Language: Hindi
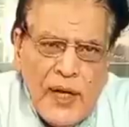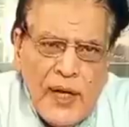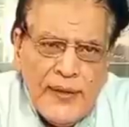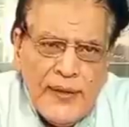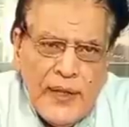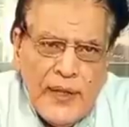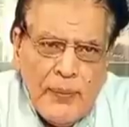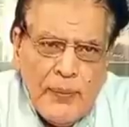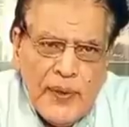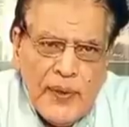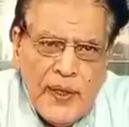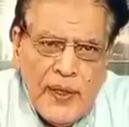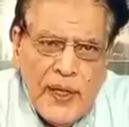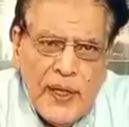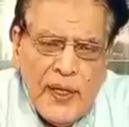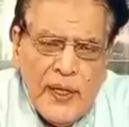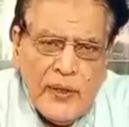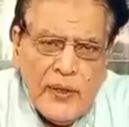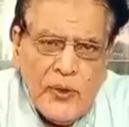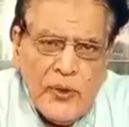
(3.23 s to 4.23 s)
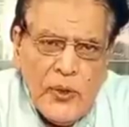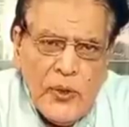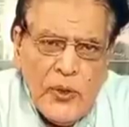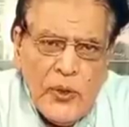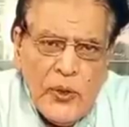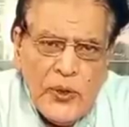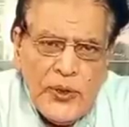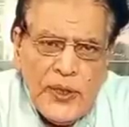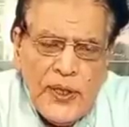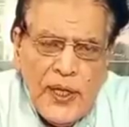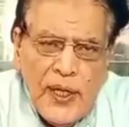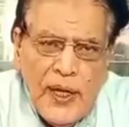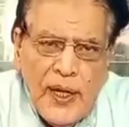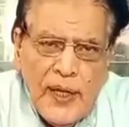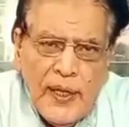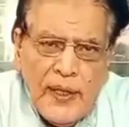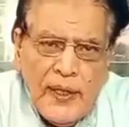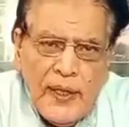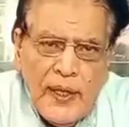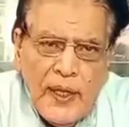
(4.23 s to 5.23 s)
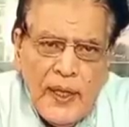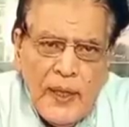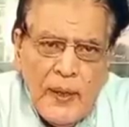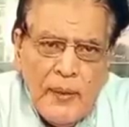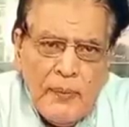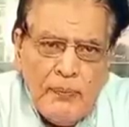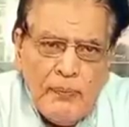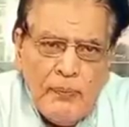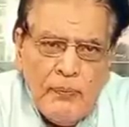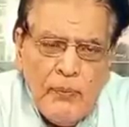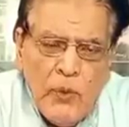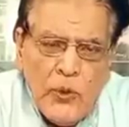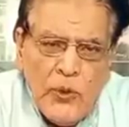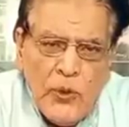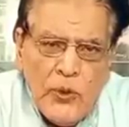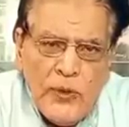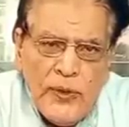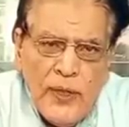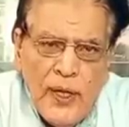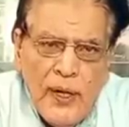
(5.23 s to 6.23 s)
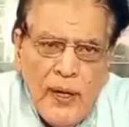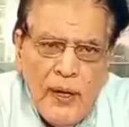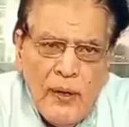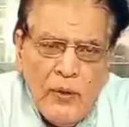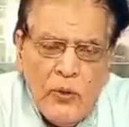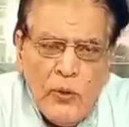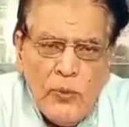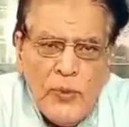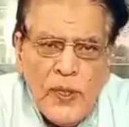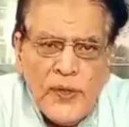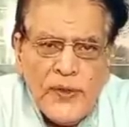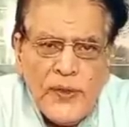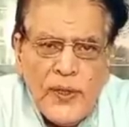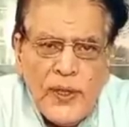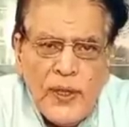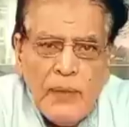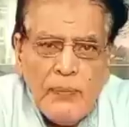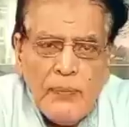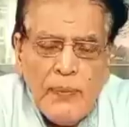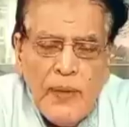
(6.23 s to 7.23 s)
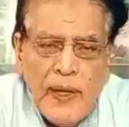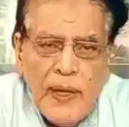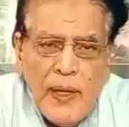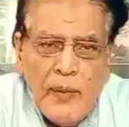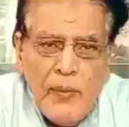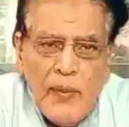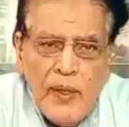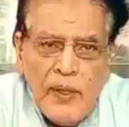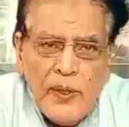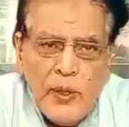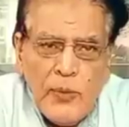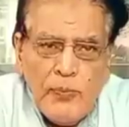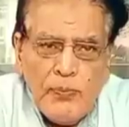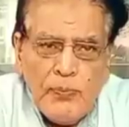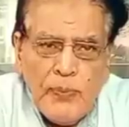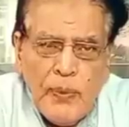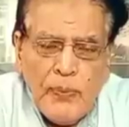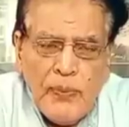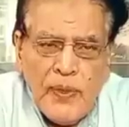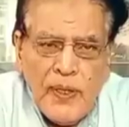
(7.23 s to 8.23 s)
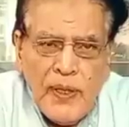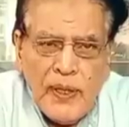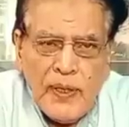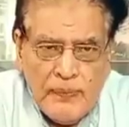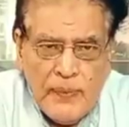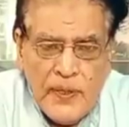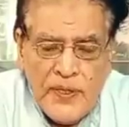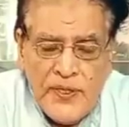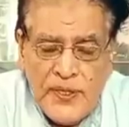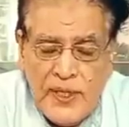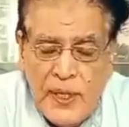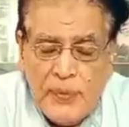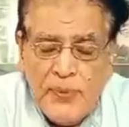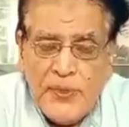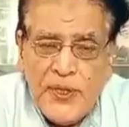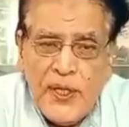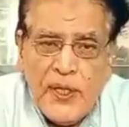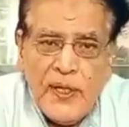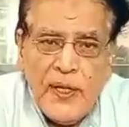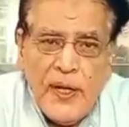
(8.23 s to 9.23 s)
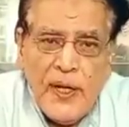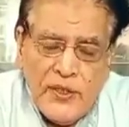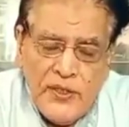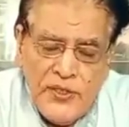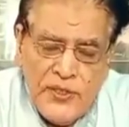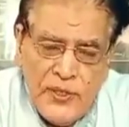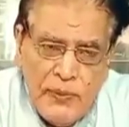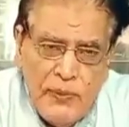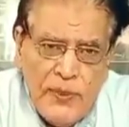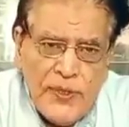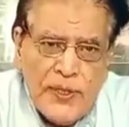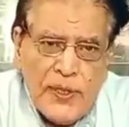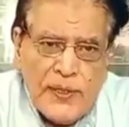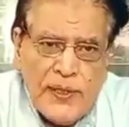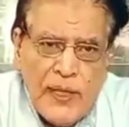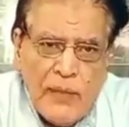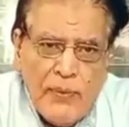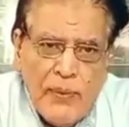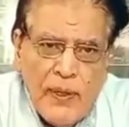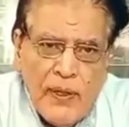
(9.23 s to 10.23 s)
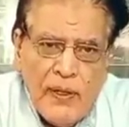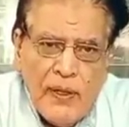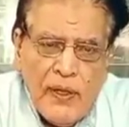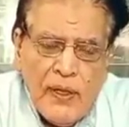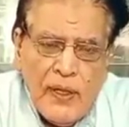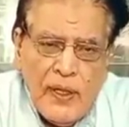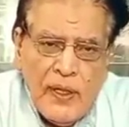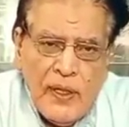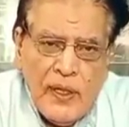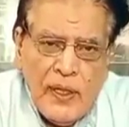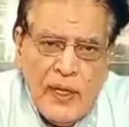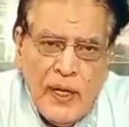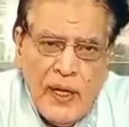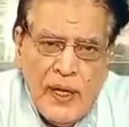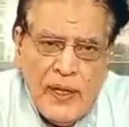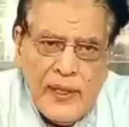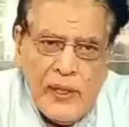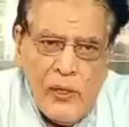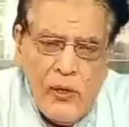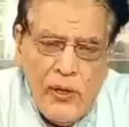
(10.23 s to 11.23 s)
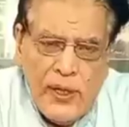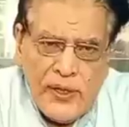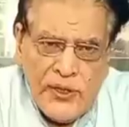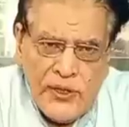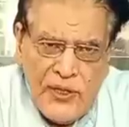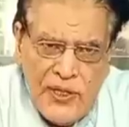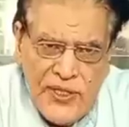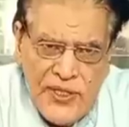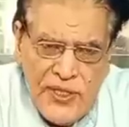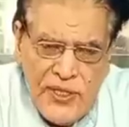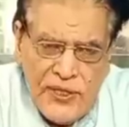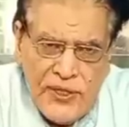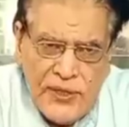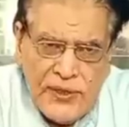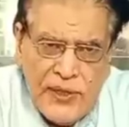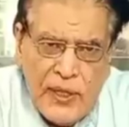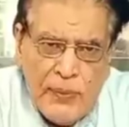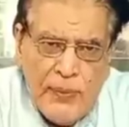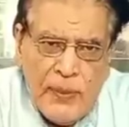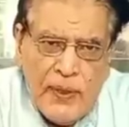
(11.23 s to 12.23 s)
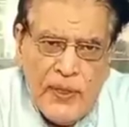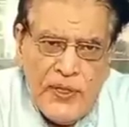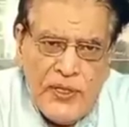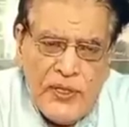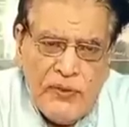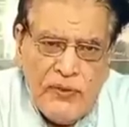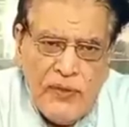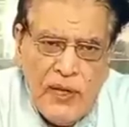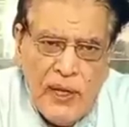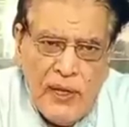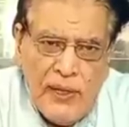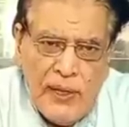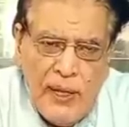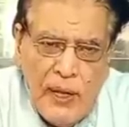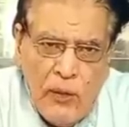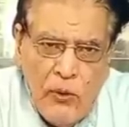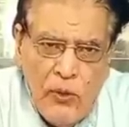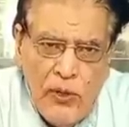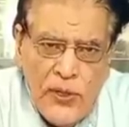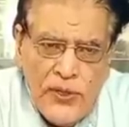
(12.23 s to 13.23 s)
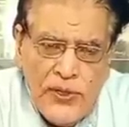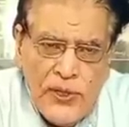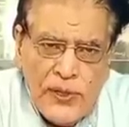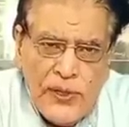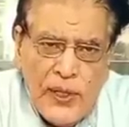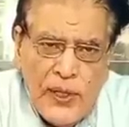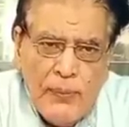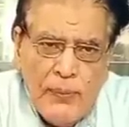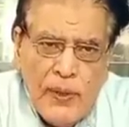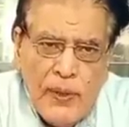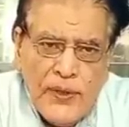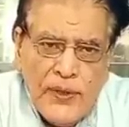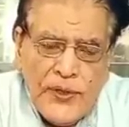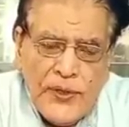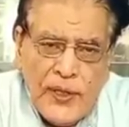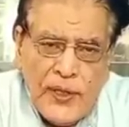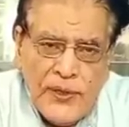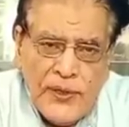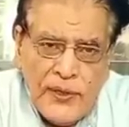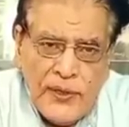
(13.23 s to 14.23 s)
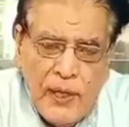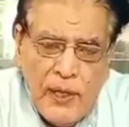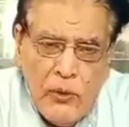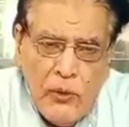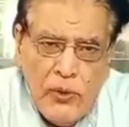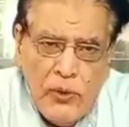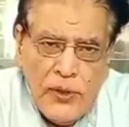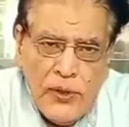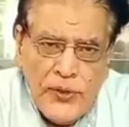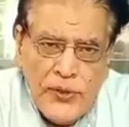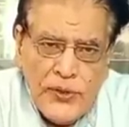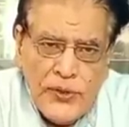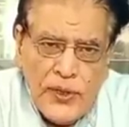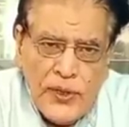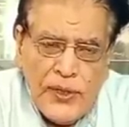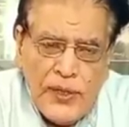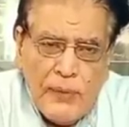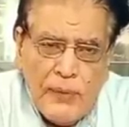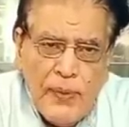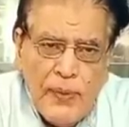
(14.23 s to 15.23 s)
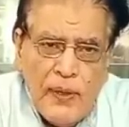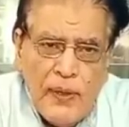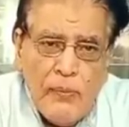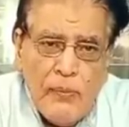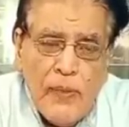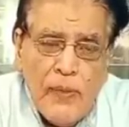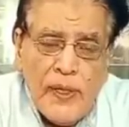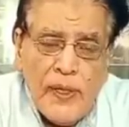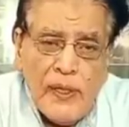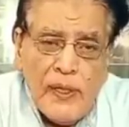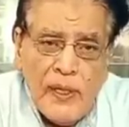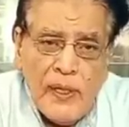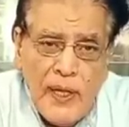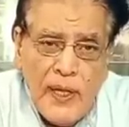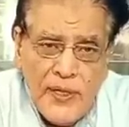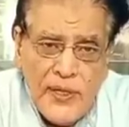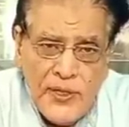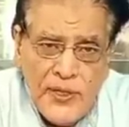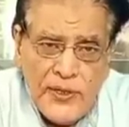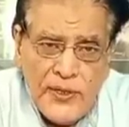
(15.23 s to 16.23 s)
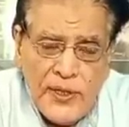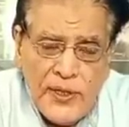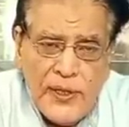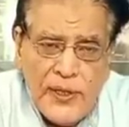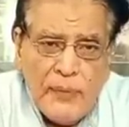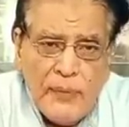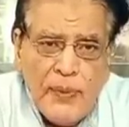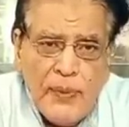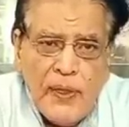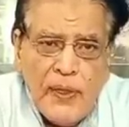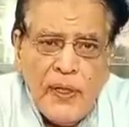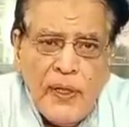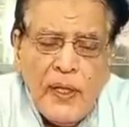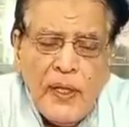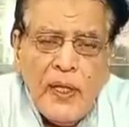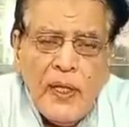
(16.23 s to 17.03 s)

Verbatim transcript: चार टॉपिक हैं एक तो ये है कि मौजूदा हुकूमत के बारे में जो पब्लिक परसेप्शन है किसी भी सतह पर इंटलेक्चुअल्स की सतह पर सिफारतकारों की सतह पर सियासतदानों की सतह पर मिडिल क्लास की सतह पर